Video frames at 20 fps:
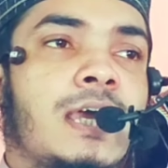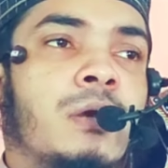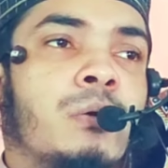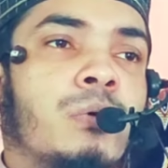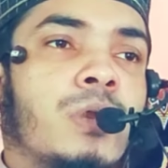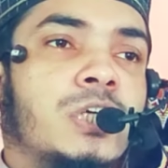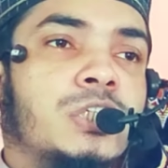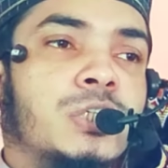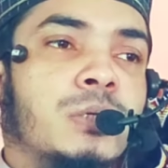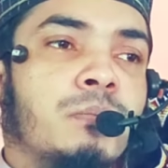
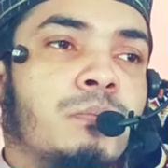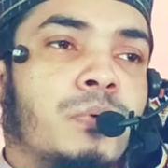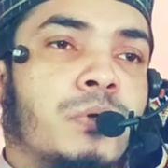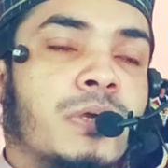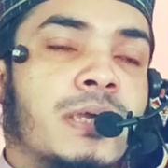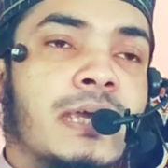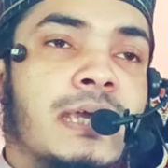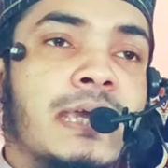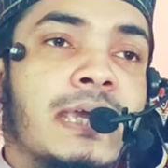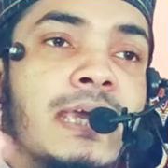এগুলা
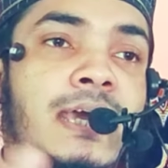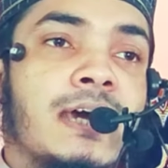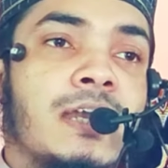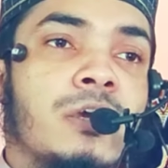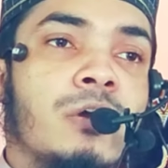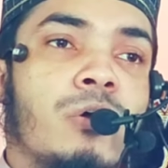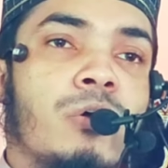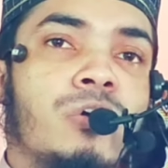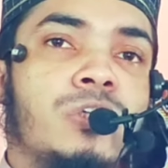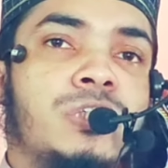সম্পর্কে
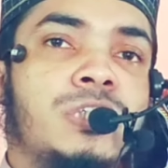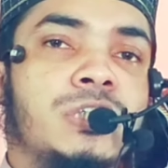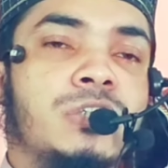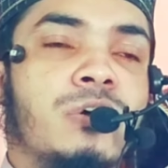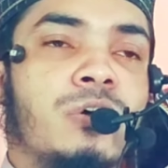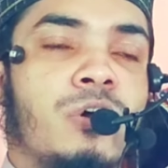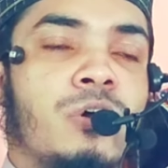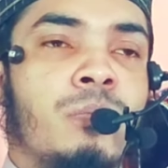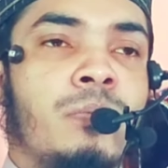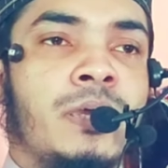জ্ঞানে অর্জিত
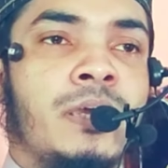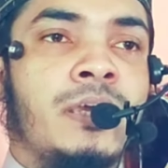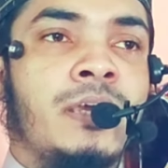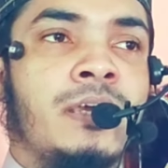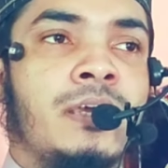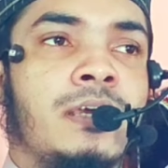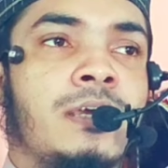হবে